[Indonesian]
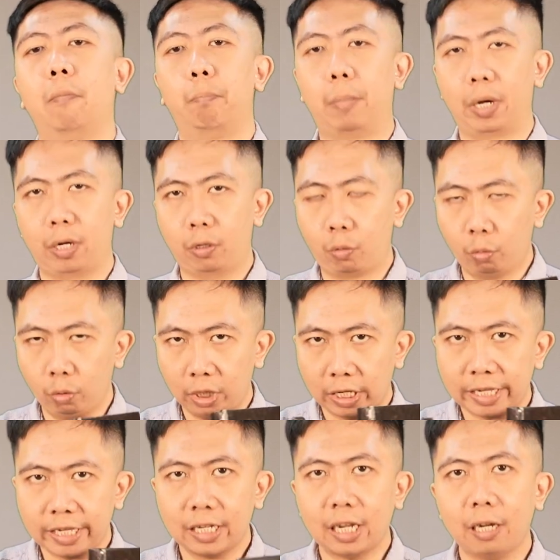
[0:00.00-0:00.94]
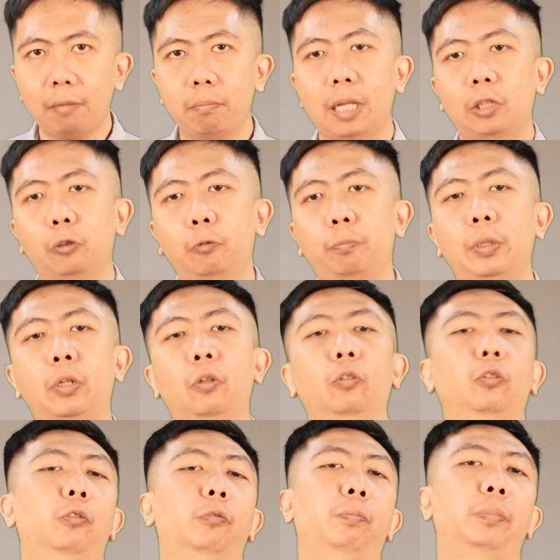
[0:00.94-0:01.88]
menggulingkan batu
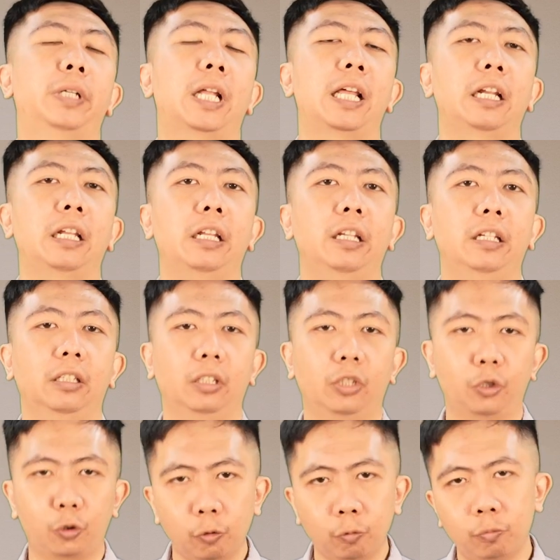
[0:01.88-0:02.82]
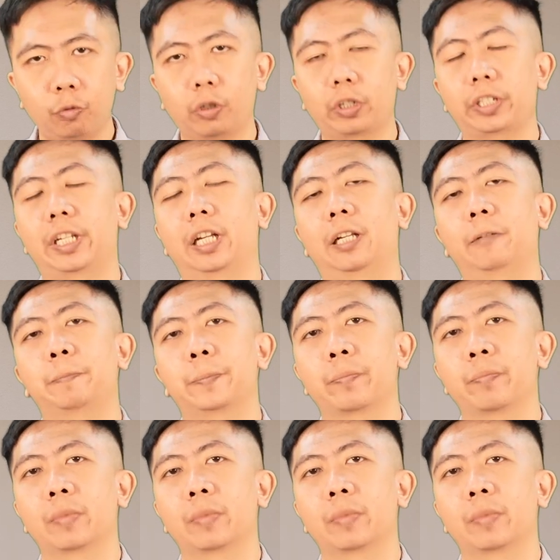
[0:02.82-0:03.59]
penutup dari sumurnya